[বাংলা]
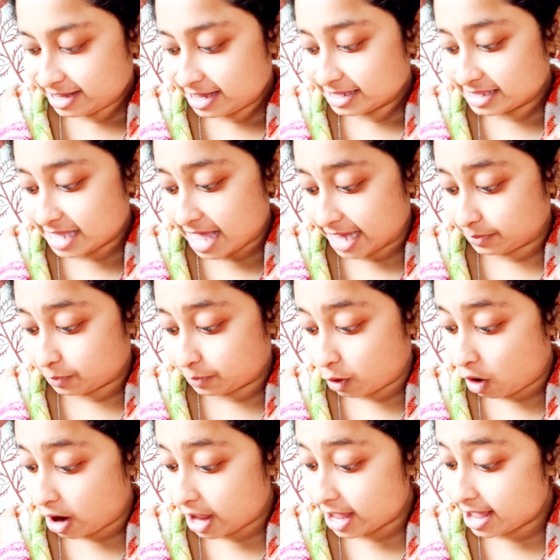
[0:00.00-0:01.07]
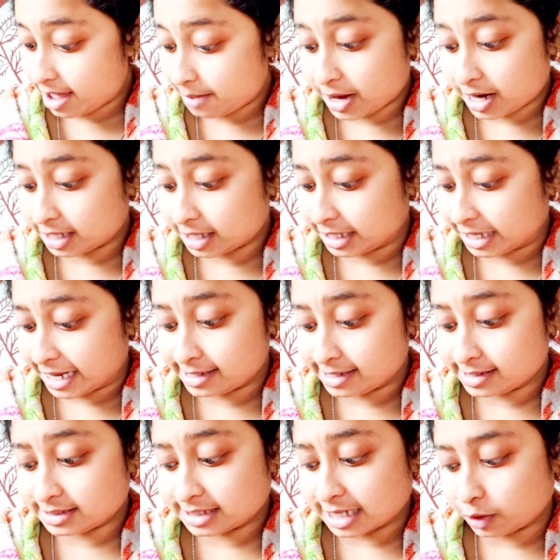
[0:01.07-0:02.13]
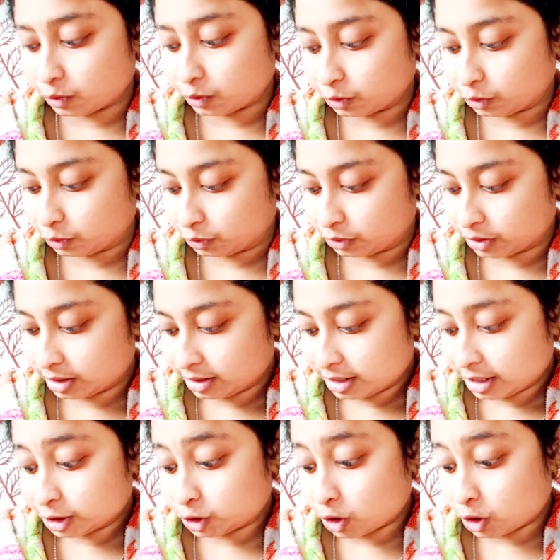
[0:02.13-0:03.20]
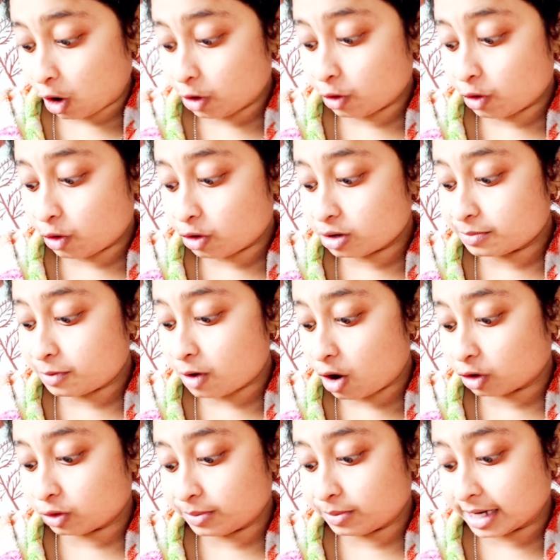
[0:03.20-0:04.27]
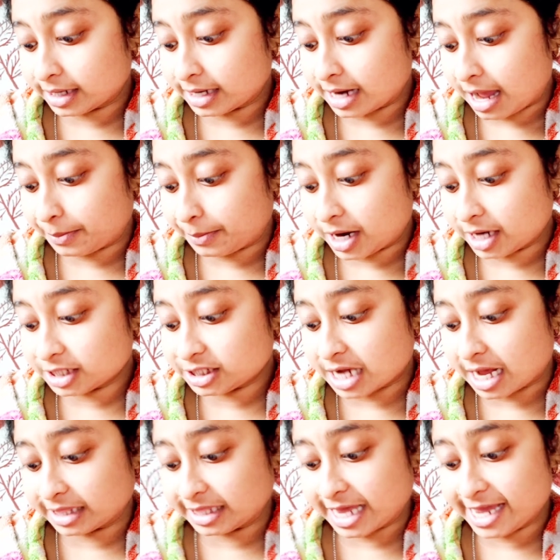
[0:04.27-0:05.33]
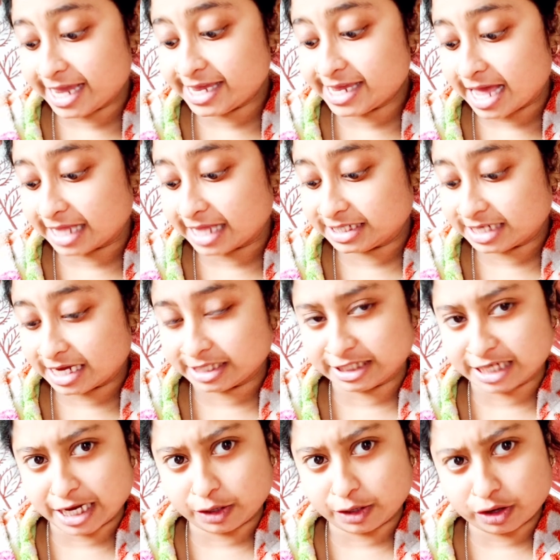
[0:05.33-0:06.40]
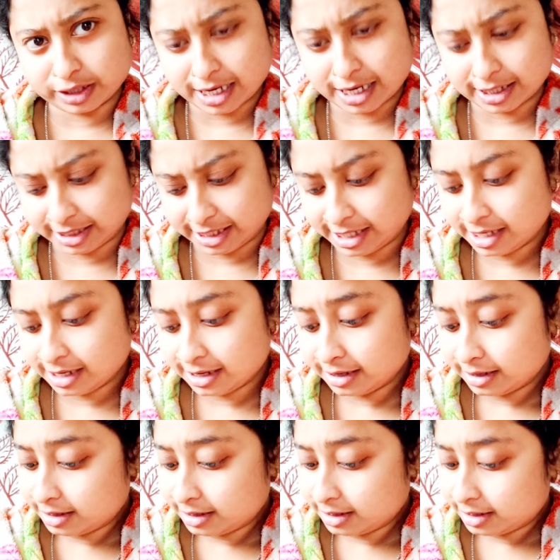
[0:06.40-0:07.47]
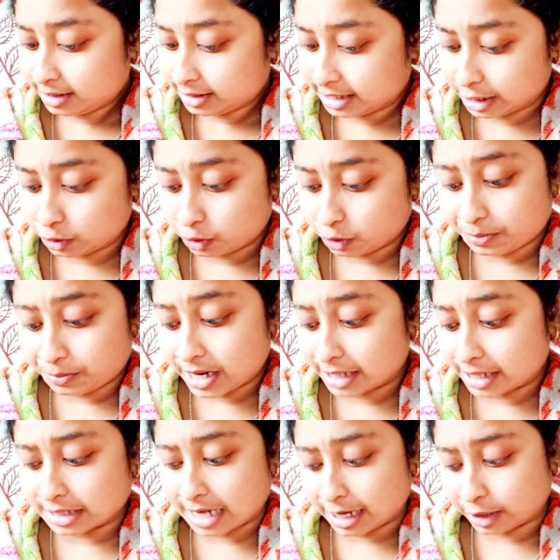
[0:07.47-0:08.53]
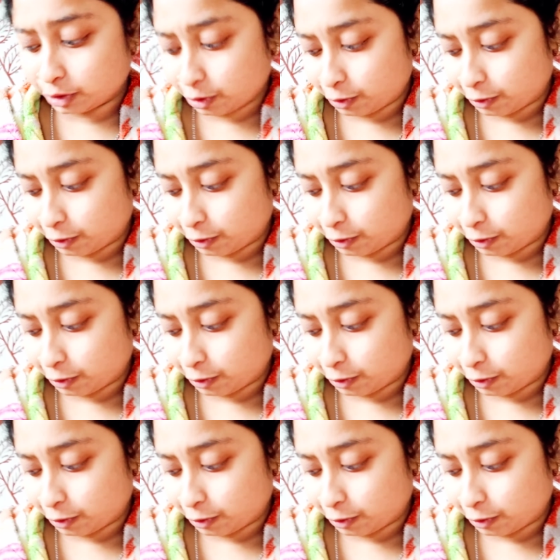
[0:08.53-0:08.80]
তাই ভয় আমার নেই যে কোনো স্বয়ং ভগবান আমার সাথেই আছে সে কথাটি কি তোমরা জানো